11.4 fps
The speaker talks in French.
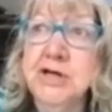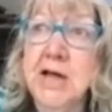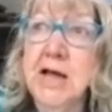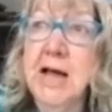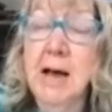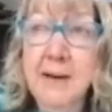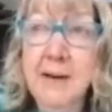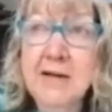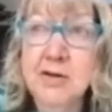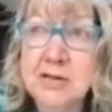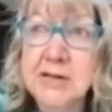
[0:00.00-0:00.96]
après la
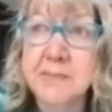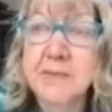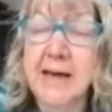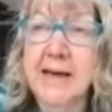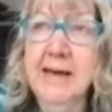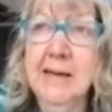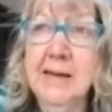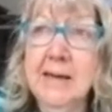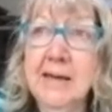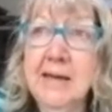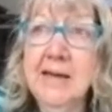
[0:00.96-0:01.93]
Deuxième Guerre,
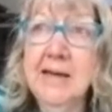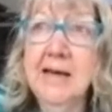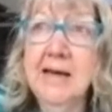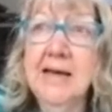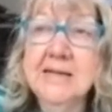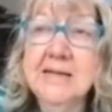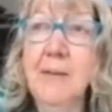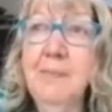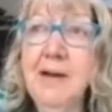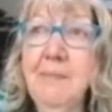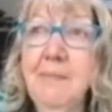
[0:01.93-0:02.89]
était
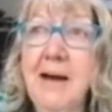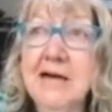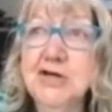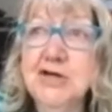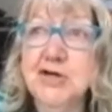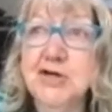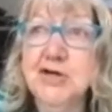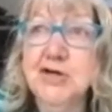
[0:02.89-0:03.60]
appelée par les gens